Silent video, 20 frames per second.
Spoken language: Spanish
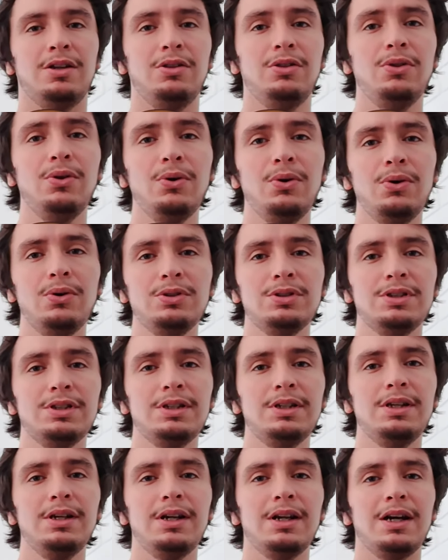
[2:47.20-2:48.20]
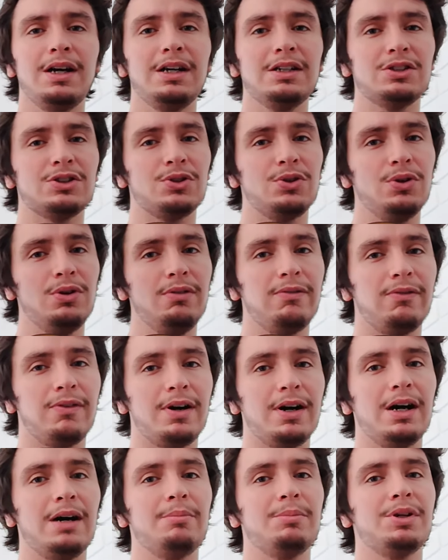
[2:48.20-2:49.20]
Do, si, la, sol,
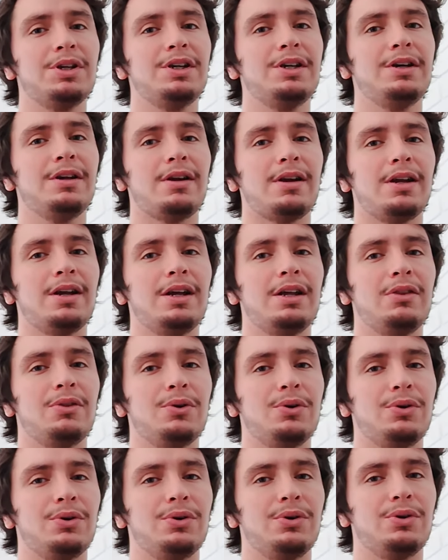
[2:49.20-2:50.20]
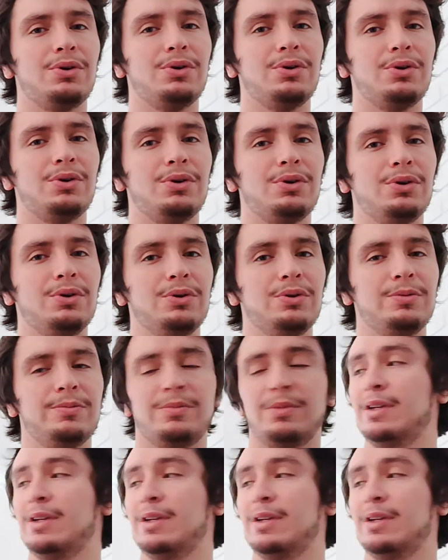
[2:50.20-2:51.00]
fa, mi, re, do.